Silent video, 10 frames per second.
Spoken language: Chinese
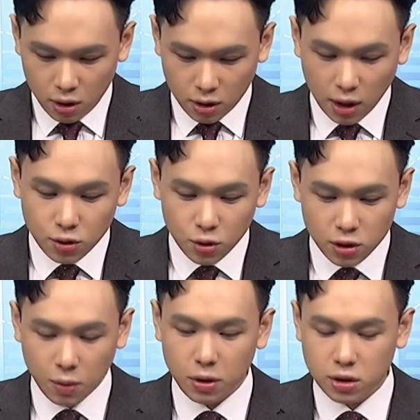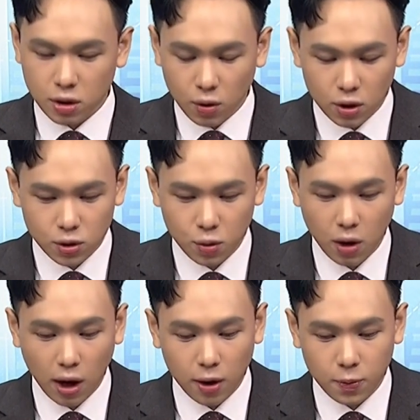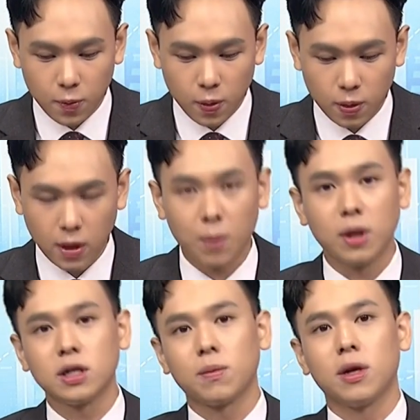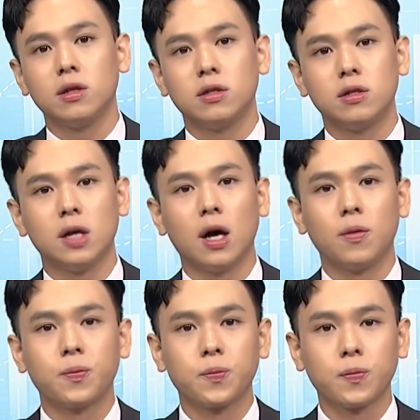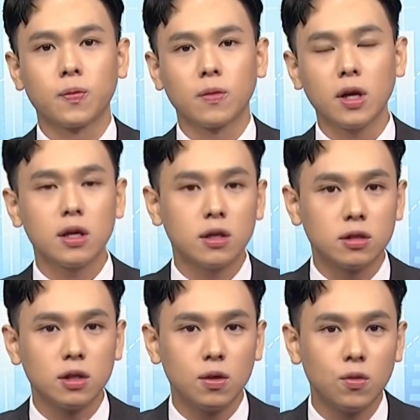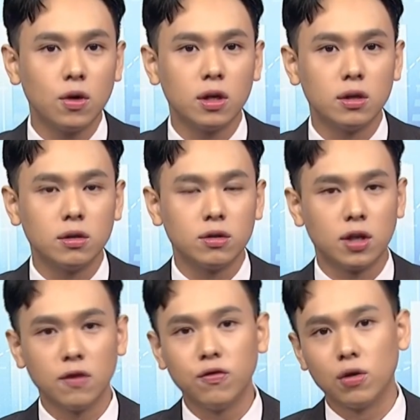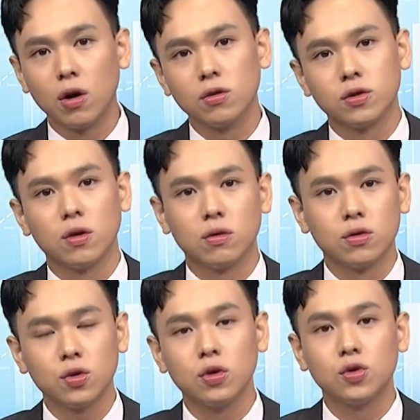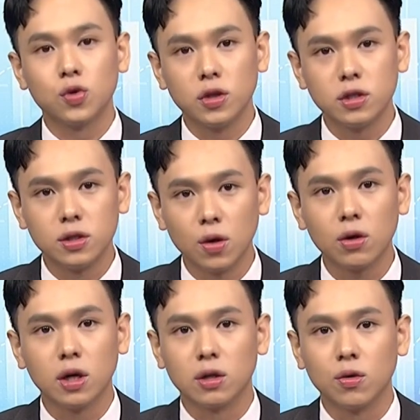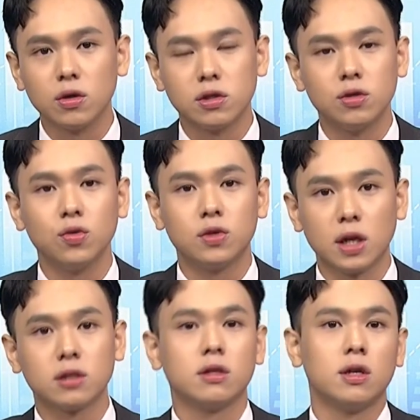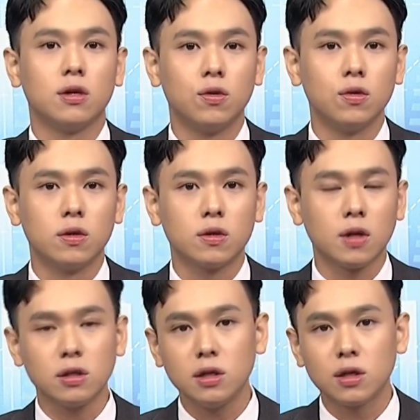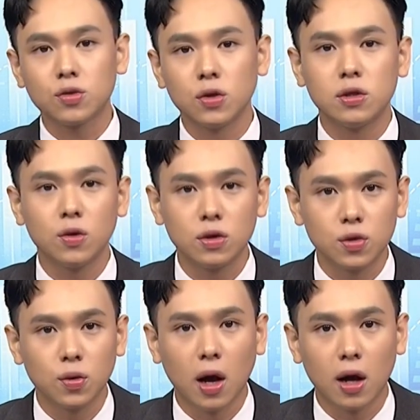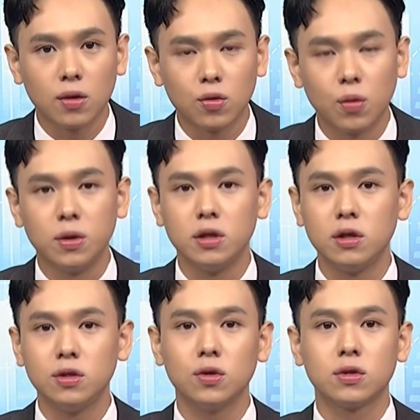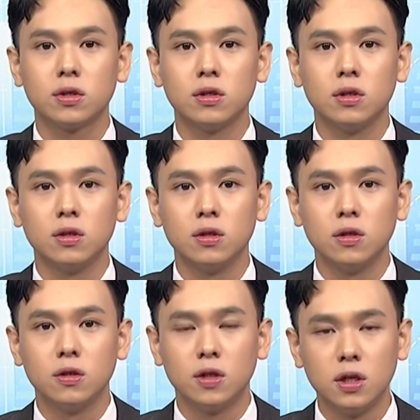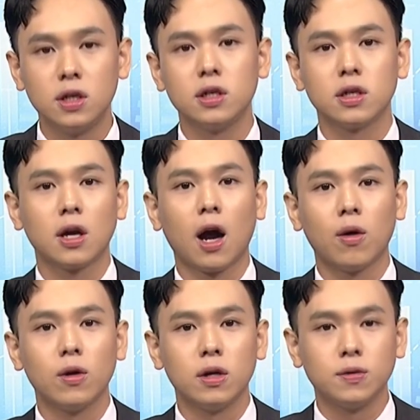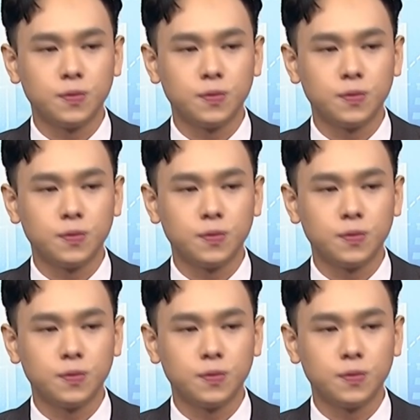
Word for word: 但你说什么时候会出来？坦白讲，没人知道。那也是因为跌幅够重，所以随时都可能会试出这样的言论。那既然随时会出来，我们一定就是提前先卡位。